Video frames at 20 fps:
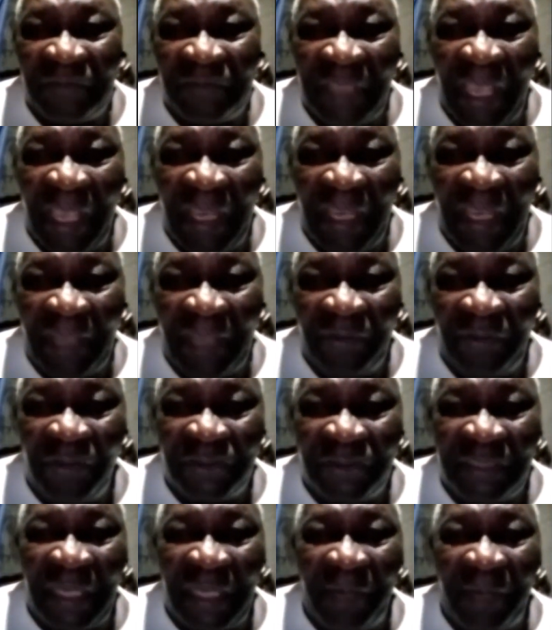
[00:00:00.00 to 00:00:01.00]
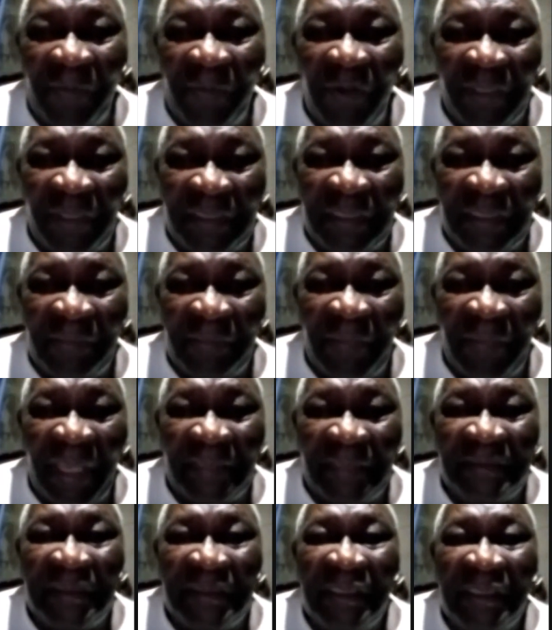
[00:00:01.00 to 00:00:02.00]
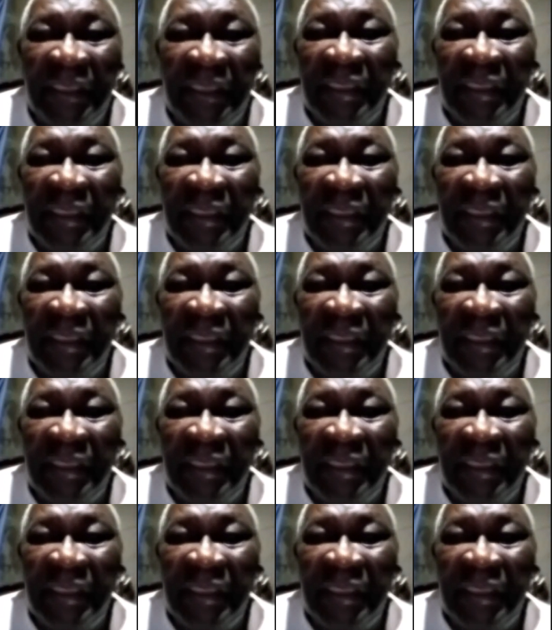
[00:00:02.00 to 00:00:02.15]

tarraca nosso, que era bom aqui demais.